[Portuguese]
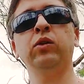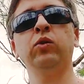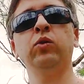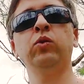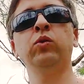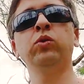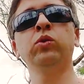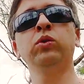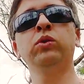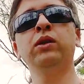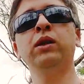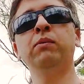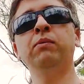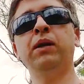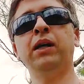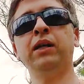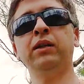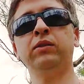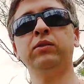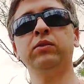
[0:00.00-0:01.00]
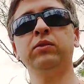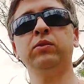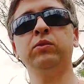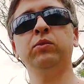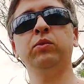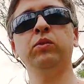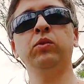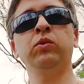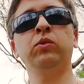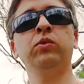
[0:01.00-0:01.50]
o glutamato,
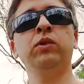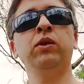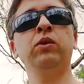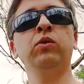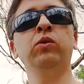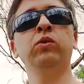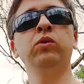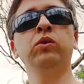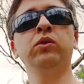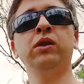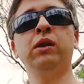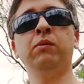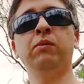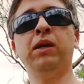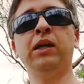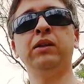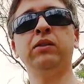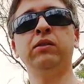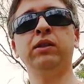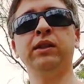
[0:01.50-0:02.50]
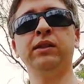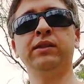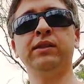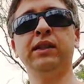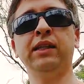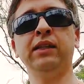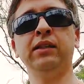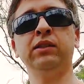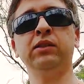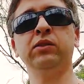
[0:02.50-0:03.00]
o que o glutamato em
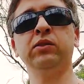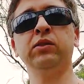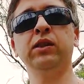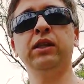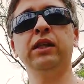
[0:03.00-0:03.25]
excesso